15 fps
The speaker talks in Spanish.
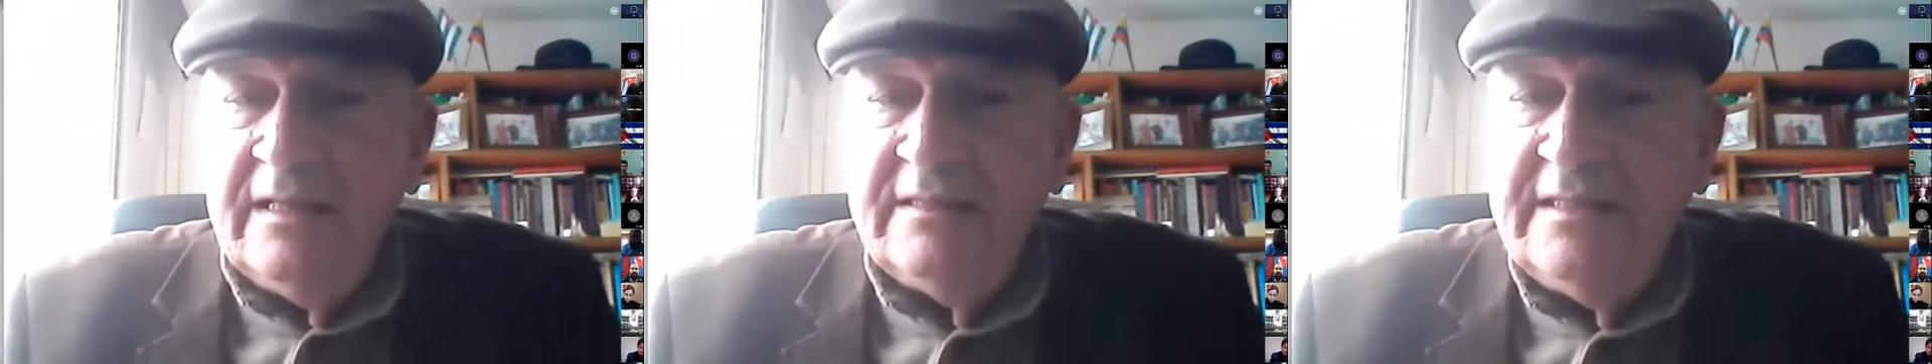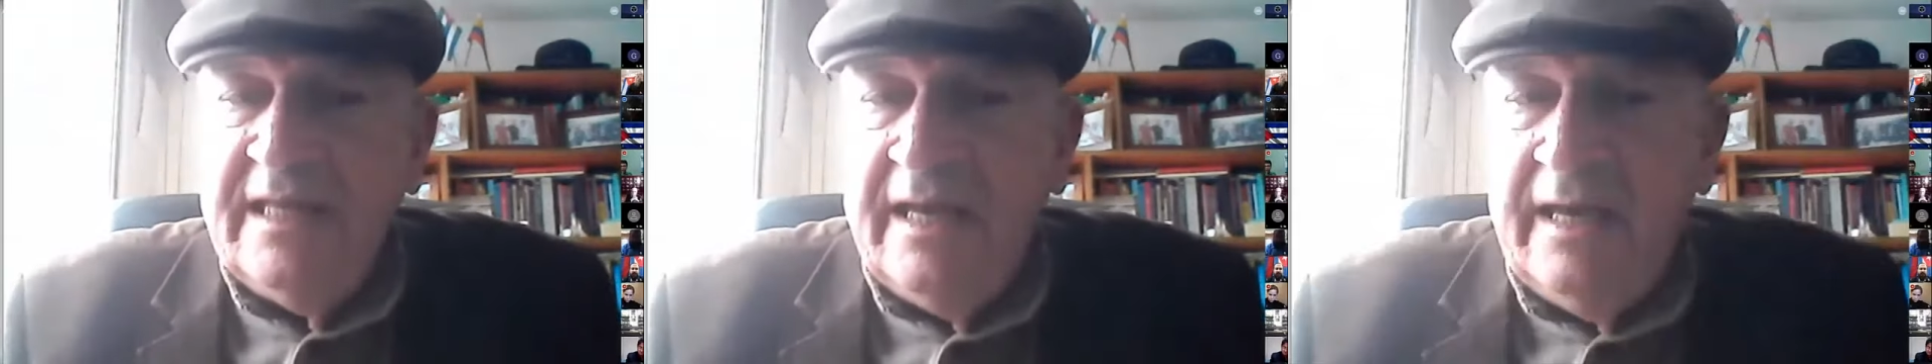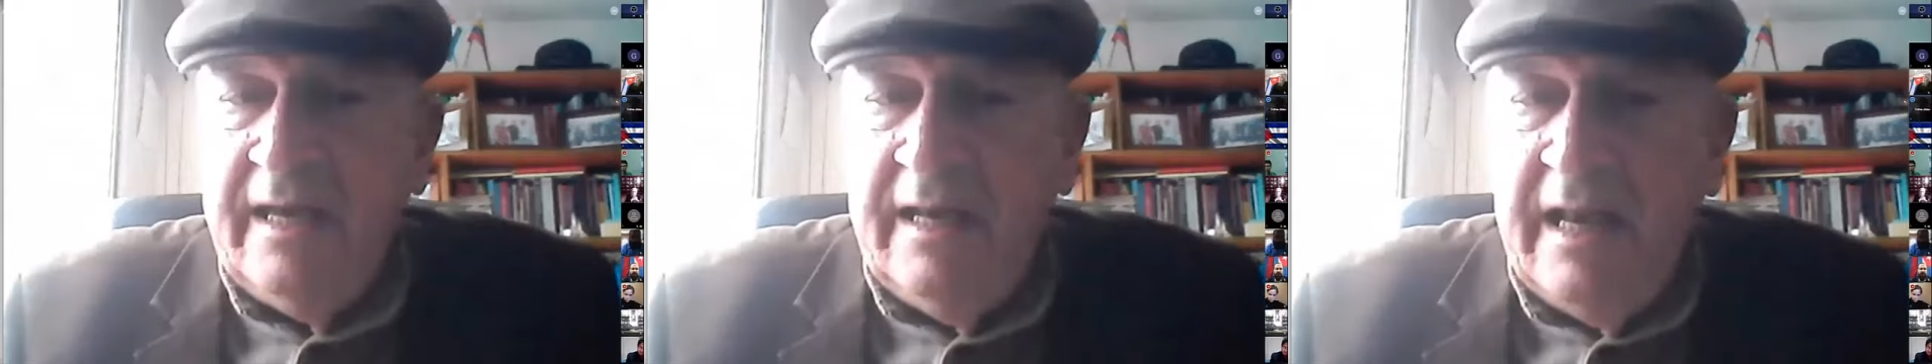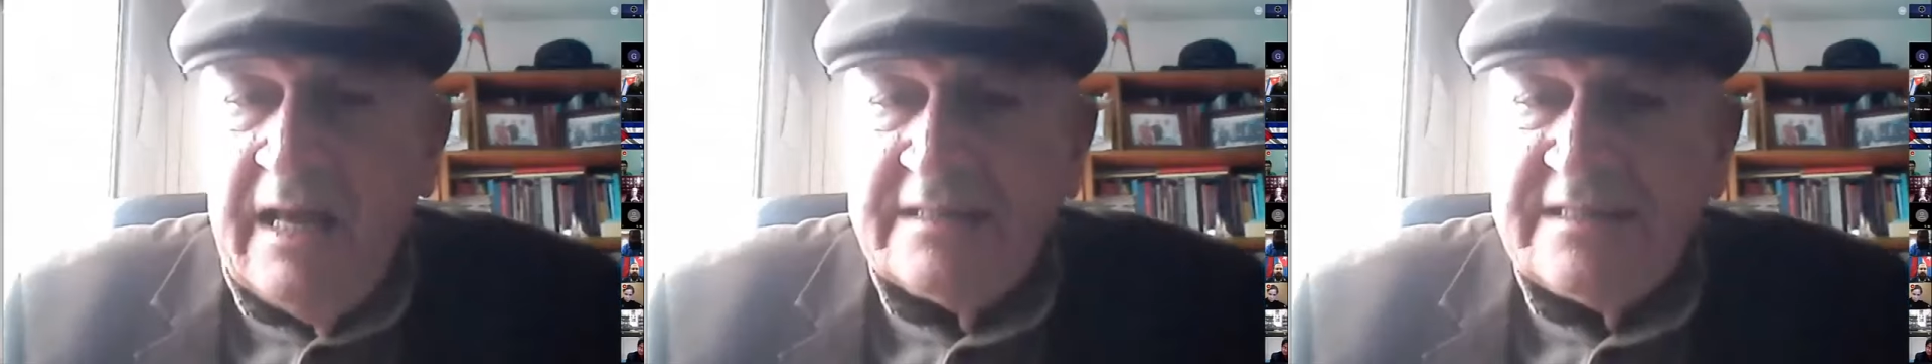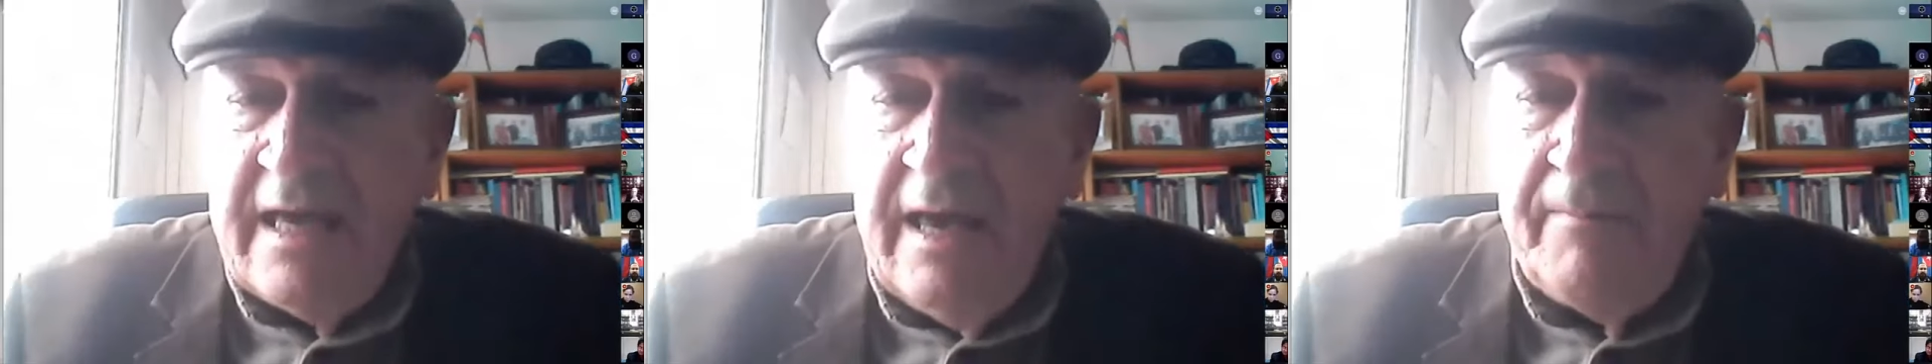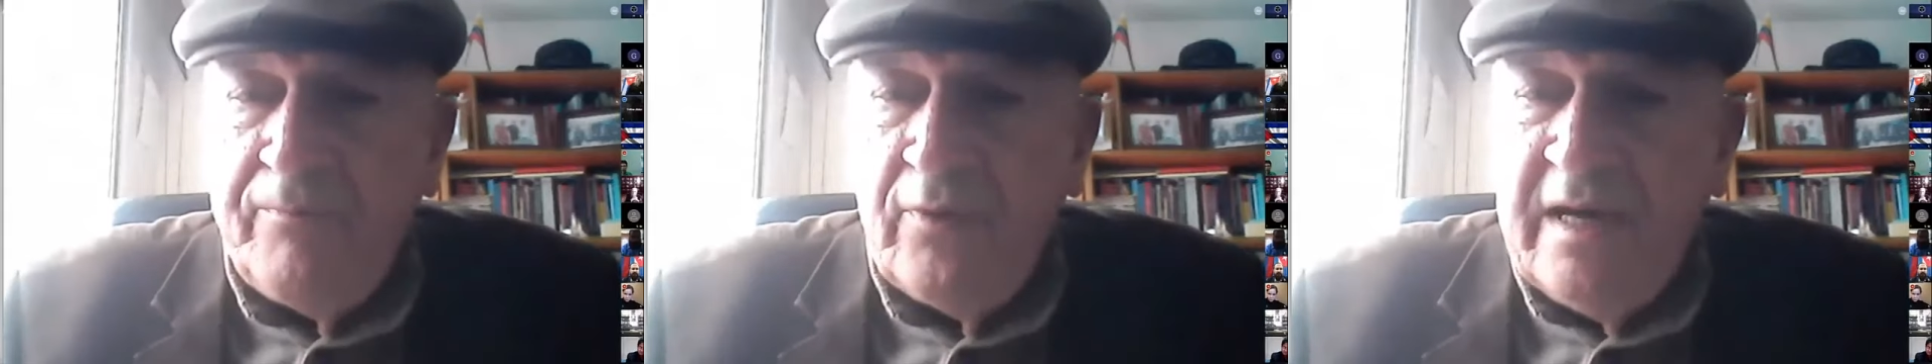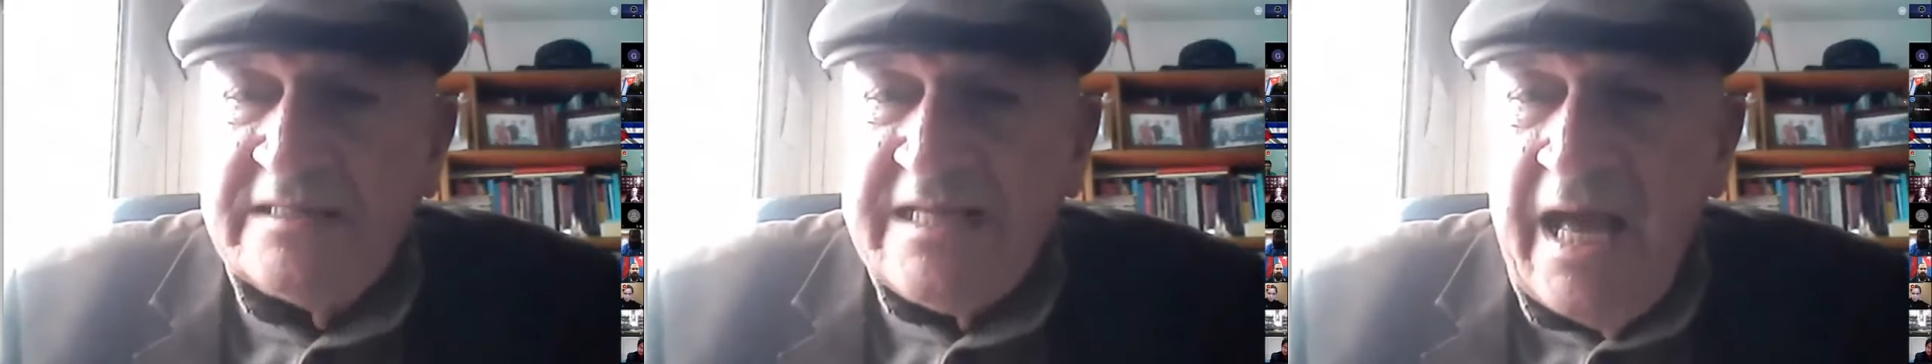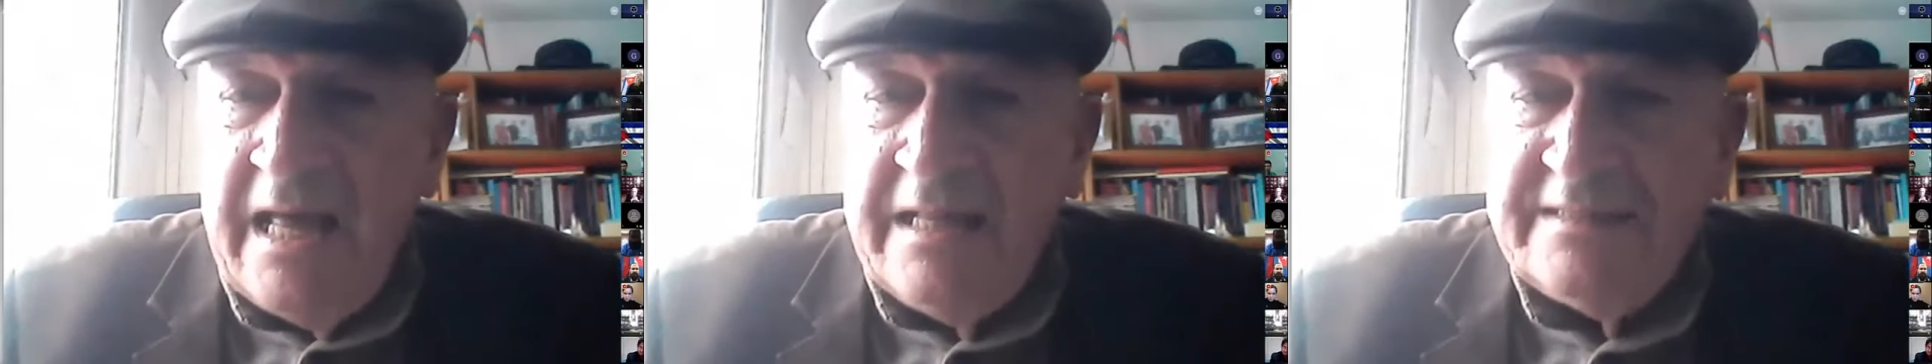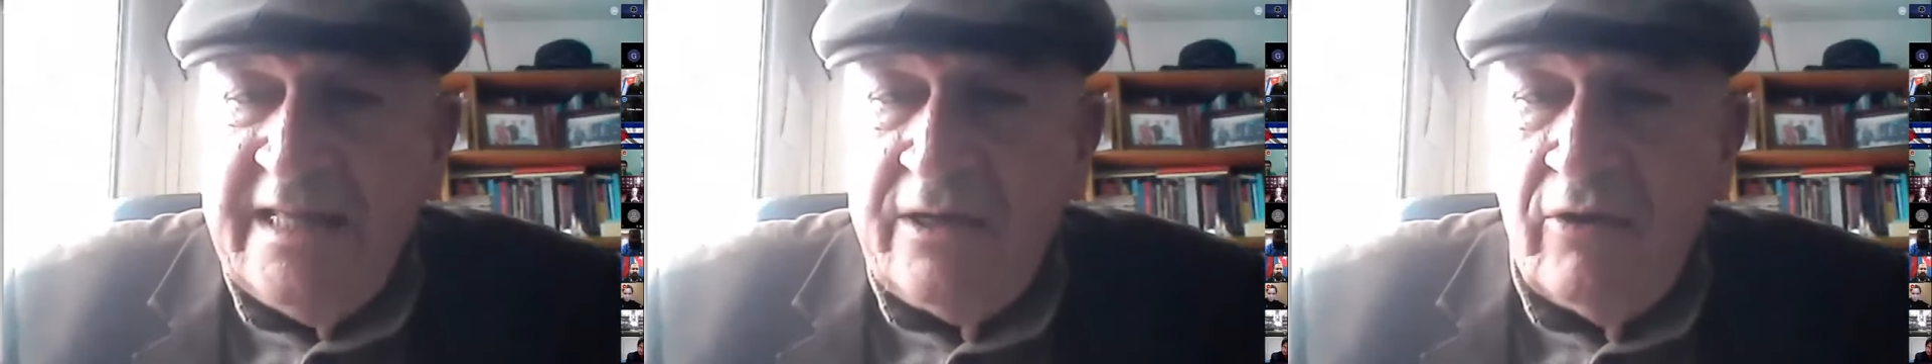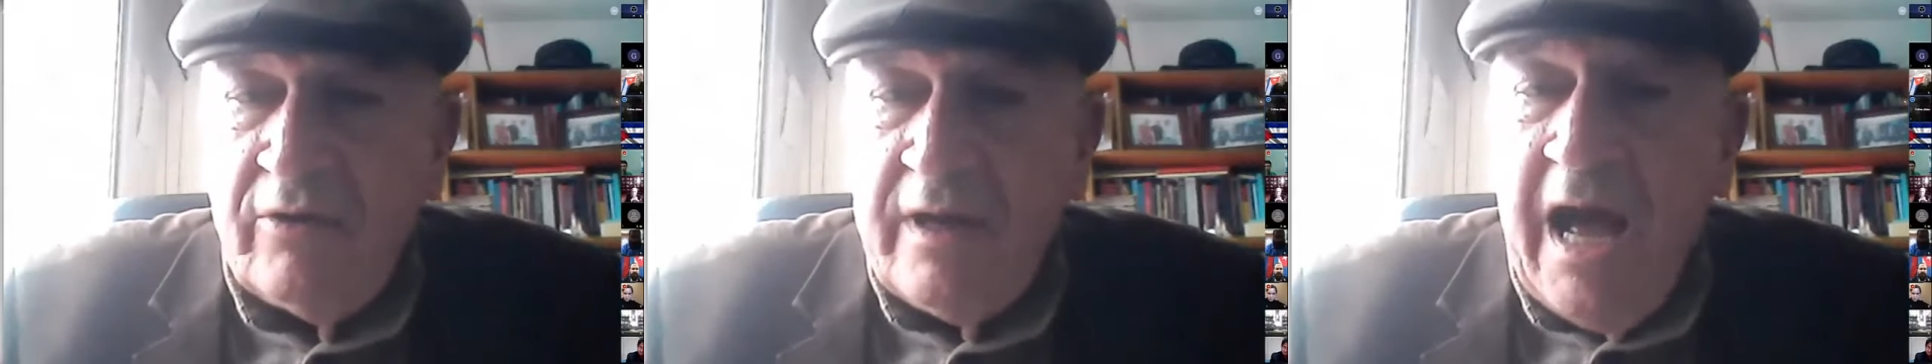de las épocas
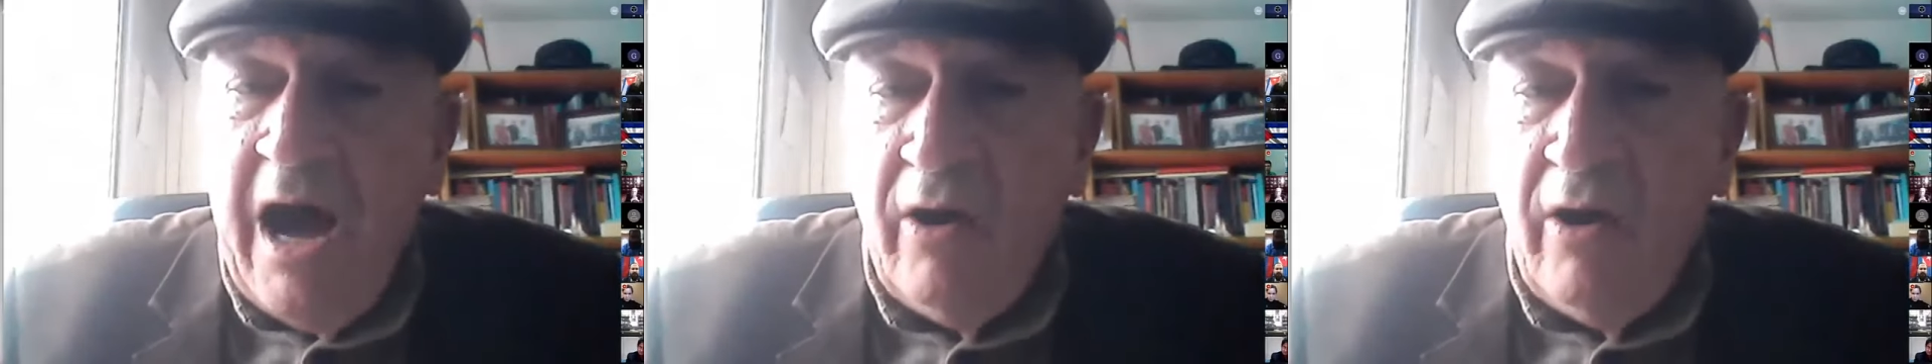anteriores.